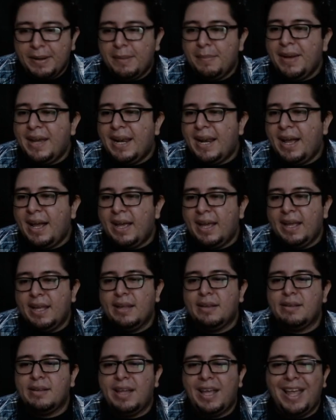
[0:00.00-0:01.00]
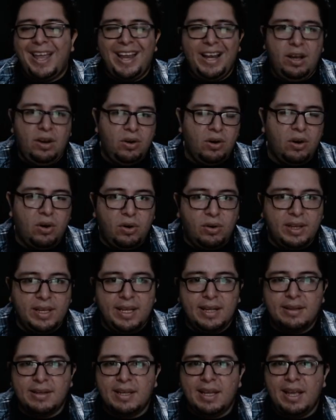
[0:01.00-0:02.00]
primera es el logo
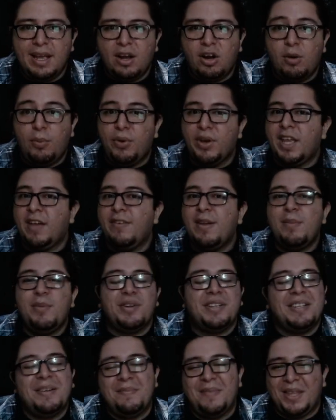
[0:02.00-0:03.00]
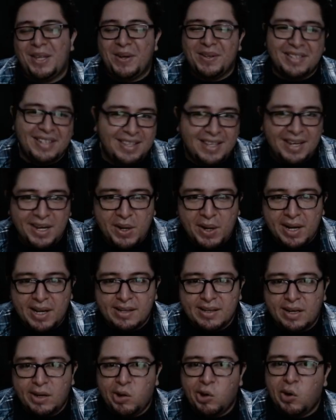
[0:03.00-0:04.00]
y es que como ya vimos en videos
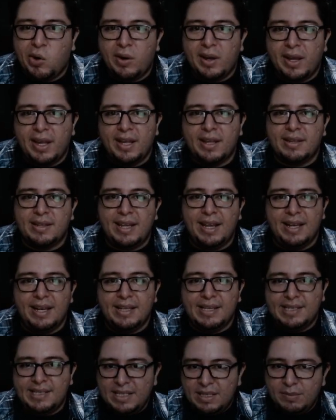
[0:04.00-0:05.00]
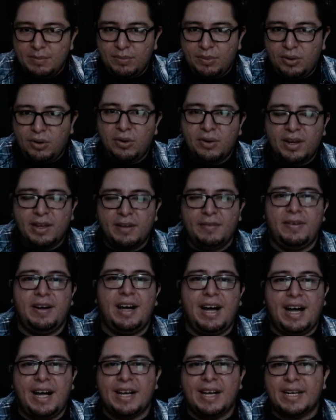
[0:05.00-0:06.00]
anteriores el logo es el símbolo que
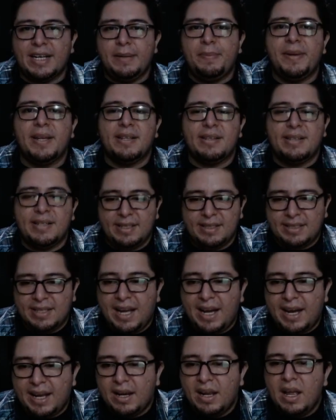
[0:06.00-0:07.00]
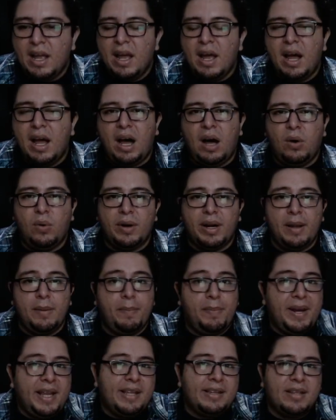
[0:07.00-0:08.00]
va a representar a una
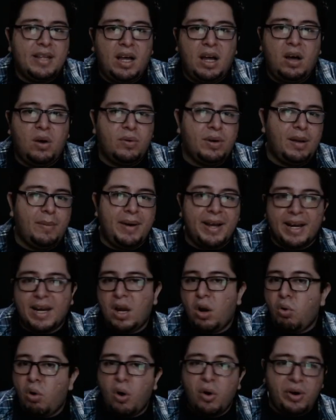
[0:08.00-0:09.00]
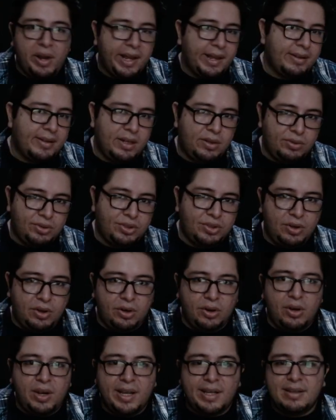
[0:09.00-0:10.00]
empresa, a una marca o a una
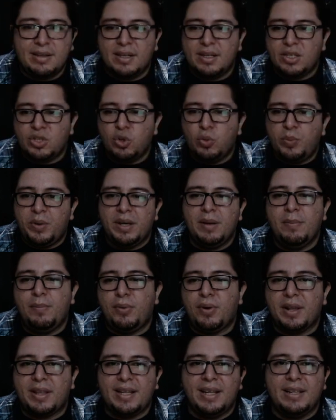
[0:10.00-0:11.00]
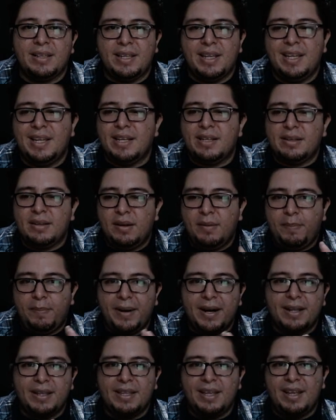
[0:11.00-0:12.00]
institución, ¿no? Es súper importante y es
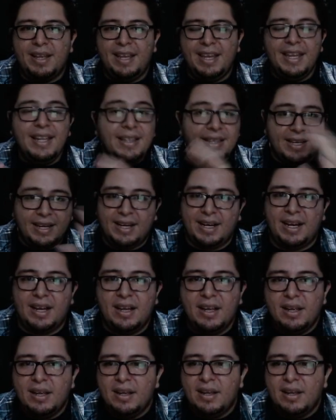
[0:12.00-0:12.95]
parte íntegra